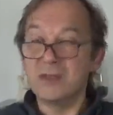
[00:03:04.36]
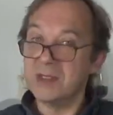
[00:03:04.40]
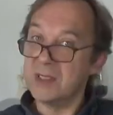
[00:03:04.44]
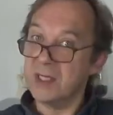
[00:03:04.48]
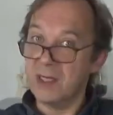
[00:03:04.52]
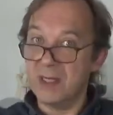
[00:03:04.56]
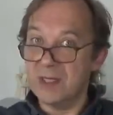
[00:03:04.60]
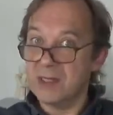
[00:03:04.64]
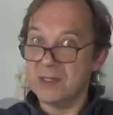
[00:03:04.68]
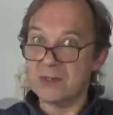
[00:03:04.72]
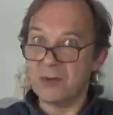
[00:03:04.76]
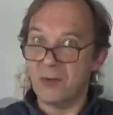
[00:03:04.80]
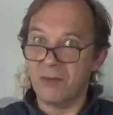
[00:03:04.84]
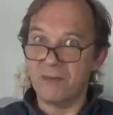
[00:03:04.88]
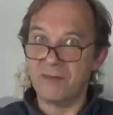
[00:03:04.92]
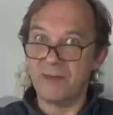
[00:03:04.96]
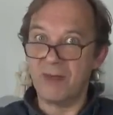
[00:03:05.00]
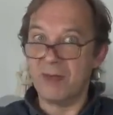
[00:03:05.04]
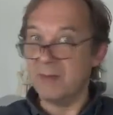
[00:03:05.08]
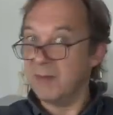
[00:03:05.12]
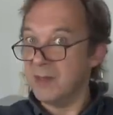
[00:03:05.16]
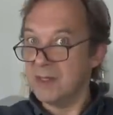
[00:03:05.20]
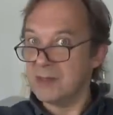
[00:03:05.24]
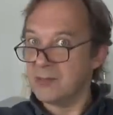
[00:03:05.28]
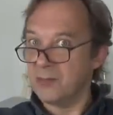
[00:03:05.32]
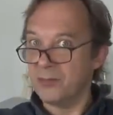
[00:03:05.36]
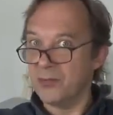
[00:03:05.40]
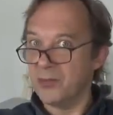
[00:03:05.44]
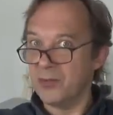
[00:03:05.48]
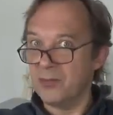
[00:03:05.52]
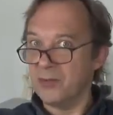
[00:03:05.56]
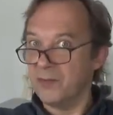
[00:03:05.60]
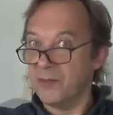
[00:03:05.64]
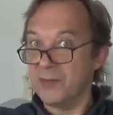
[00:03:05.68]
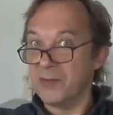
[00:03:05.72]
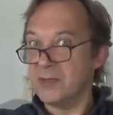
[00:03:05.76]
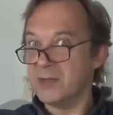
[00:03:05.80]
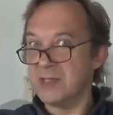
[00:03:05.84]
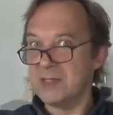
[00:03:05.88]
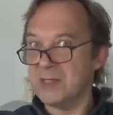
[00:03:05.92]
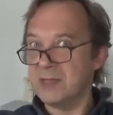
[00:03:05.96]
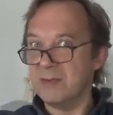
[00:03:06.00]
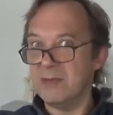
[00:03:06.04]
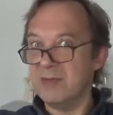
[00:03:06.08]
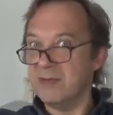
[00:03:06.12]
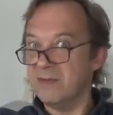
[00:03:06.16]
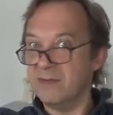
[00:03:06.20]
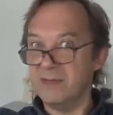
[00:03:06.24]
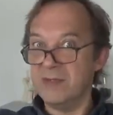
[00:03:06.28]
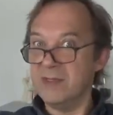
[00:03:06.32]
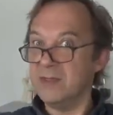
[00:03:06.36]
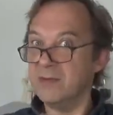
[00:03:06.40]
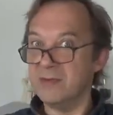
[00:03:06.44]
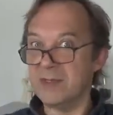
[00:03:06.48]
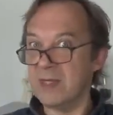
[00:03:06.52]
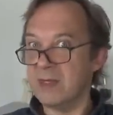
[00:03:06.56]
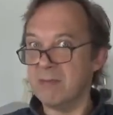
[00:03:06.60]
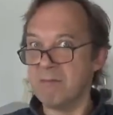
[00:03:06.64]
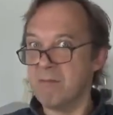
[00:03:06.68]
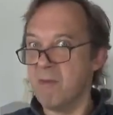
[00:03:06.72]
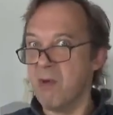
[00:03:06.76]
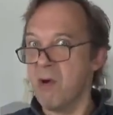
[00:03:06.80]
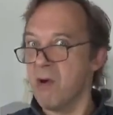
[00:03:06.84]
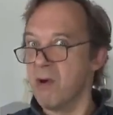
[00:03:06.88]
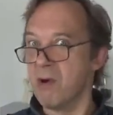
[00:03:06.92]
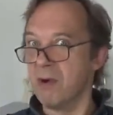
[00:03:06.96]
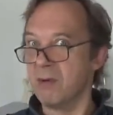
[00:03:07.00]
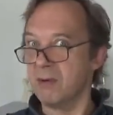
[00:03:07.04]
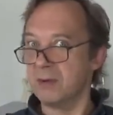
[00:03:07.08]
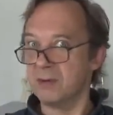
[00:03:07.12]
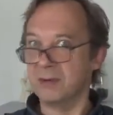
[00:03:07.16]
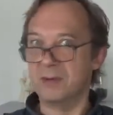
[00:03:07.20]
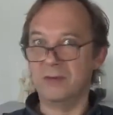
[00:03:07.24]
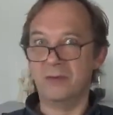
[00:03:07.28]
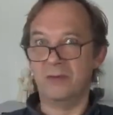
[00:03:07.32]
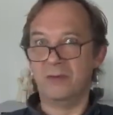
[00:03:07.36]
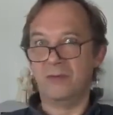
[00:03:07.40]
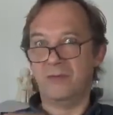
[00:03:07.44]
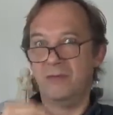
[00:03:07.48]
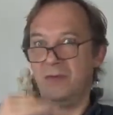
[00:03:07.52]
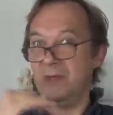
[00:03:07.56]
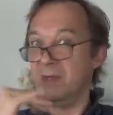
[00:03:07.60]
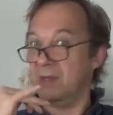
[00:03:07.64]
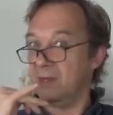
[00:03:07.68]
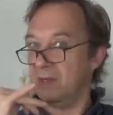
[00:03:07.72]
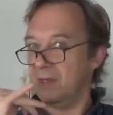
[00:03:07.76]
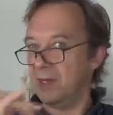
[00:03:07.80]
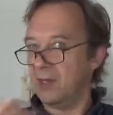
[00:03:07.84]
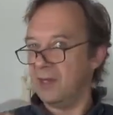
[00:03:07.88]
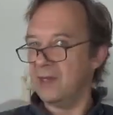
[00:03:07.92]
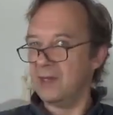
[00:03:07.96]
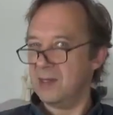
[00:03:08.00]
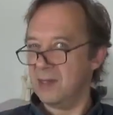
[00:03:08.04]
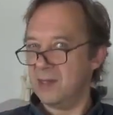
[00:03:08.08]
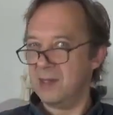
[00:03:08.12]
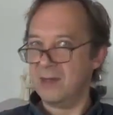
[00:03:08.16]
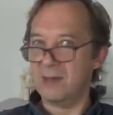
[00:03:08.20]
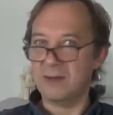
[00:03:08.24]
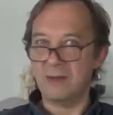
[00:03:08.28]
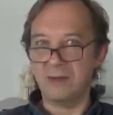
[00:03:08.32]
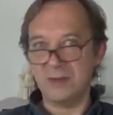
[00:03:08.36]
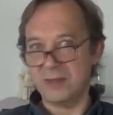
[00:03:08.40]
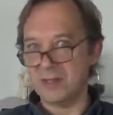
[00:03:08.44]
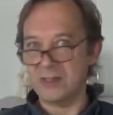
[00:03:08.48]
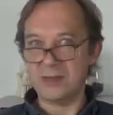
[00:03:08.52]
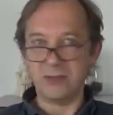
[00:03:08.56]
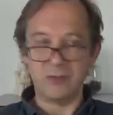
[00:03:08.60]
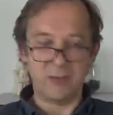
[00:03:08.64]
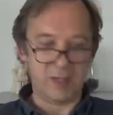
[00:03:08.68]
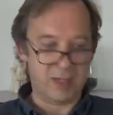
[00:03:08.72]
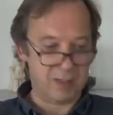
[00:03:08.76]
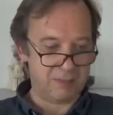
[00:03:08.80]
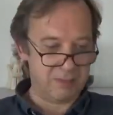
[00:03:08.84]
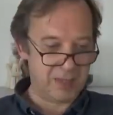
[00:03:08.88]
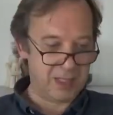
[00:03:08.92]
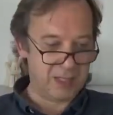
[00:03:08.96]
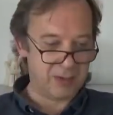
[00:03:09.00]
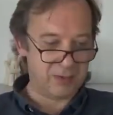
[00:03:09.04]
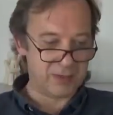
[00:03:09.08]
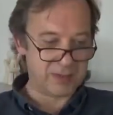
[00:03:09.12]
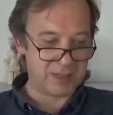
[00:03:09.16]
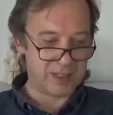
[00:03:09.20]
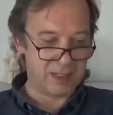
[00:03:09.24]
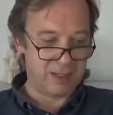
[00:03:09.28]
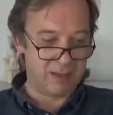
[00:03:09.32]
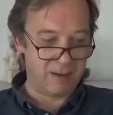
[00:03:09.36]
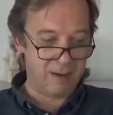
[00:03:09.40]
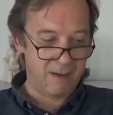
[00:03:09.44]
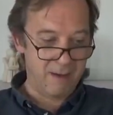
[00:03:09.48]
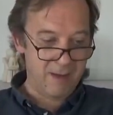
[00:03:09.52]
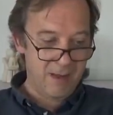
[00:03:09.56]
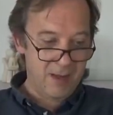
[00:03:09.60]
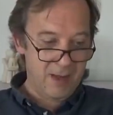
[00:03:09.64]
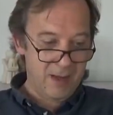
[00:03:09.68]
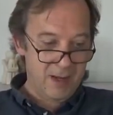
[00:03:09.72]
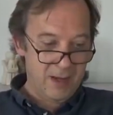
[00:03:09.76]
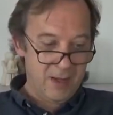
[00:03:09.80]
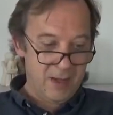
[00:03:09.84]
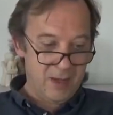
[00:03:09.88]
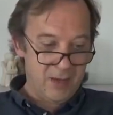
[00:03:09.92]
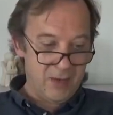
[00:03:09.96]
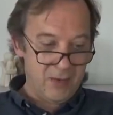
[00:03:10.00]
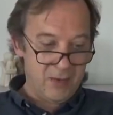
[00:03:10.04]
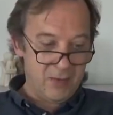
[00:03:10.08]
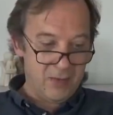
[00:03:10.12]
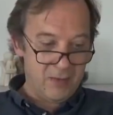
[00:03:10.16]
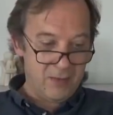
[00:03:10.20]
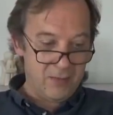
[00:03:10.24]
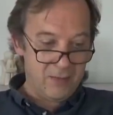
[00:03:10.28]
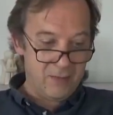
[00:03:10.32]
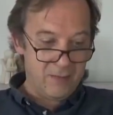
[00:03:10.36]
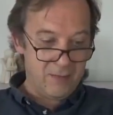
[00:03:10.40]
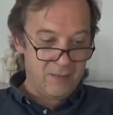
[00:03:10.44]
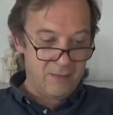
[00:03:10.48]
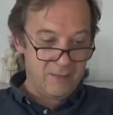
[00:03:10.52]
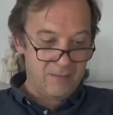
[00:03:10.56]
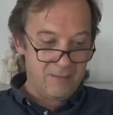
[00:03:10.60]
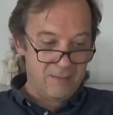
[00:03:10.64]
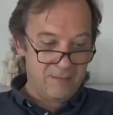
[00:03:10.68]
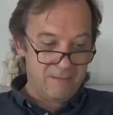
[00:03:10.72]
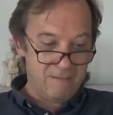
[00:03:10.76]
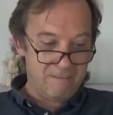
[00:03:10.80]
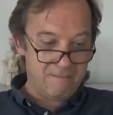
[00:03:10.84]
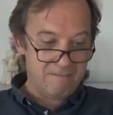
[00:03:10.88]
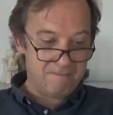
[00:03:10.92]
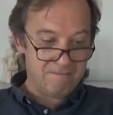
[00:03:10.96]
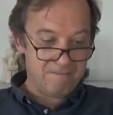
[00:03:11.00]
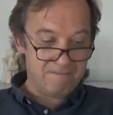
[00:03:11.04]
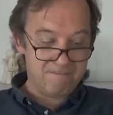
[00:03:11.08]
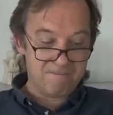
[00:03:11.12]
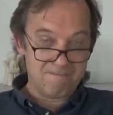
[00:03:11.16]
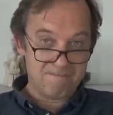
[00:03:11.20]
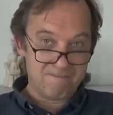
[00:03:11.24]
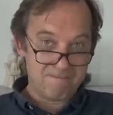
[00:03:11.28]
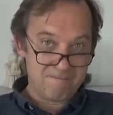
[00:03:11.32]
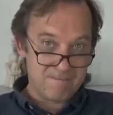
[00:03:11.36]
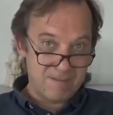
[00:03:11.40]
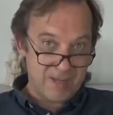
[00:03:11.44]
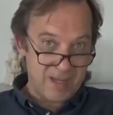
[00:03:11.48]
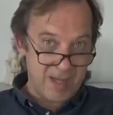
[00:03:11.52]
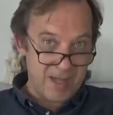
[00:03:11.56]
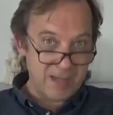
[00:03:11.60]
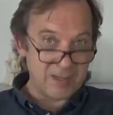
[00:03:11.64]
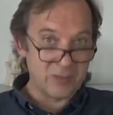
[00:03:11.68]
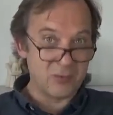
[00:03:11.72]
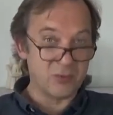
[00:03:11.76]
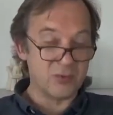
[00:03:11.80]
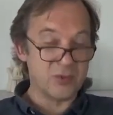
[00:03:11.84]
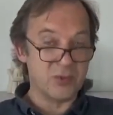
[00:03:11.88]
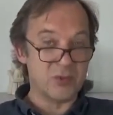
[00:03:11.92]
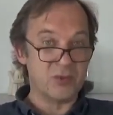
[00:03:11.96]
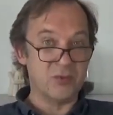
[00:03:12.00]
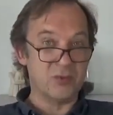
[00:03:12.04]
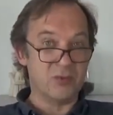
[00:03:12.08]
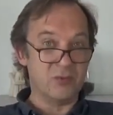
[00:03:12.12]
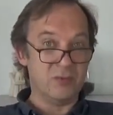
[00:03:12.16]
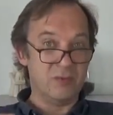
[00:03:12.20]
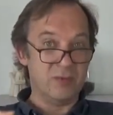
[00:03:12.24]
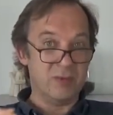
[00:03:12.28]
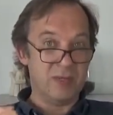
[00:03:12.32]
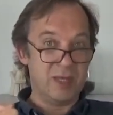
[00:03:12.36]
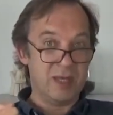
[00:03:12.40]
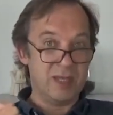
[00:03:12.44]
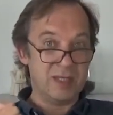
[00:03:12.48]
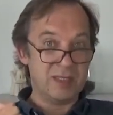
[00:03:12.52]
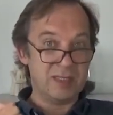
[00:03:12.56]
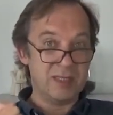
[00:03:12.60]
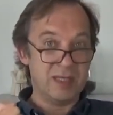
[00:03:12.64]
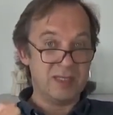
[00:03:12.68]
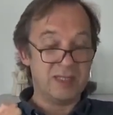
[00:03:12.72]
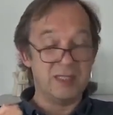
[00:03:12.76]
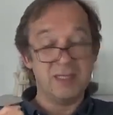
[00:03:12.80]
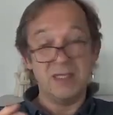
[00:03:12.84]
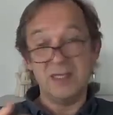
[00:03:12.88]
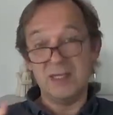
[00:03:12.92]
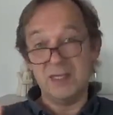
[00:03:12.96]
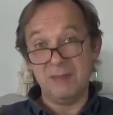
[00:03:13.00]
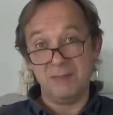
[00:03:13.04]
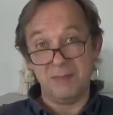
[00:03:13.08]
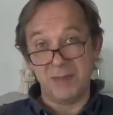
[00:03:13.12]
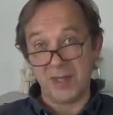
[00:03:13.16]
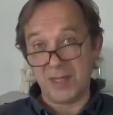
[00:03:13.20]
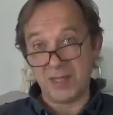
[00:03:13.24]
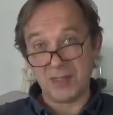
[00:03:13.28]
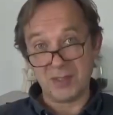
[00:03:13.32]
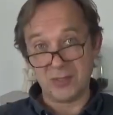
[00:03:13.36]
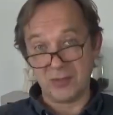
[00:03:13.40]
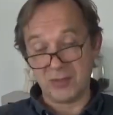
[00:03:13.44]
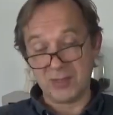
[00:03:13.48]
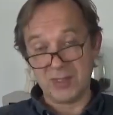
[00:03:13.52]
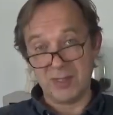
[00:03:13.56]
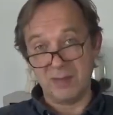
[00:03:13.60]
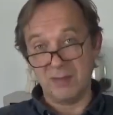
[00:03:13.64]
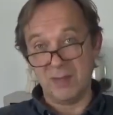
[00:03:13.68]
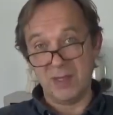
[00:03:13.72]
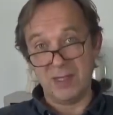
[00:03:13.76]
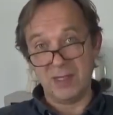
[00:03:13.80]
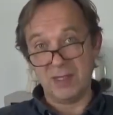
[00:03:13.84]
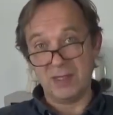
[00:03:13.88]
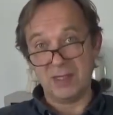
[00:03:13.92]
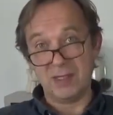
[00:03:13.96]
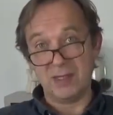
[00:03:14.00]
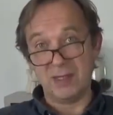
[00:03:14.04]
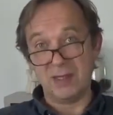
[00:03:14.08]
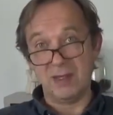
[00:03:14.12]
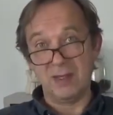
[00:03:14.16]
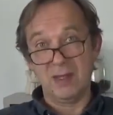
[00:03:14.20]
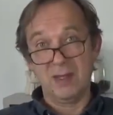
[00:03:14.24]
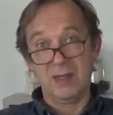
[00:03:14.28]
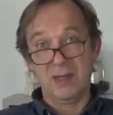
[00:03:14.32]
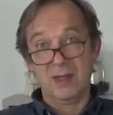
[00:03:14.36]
tirer, ils sont refermés, ils n'ont plus confiance, ils se méfient, vous êtes morts. Donc il faut être très linéaire dans le discours avec mes cancers. Euh, attention à cette hypersensibilité.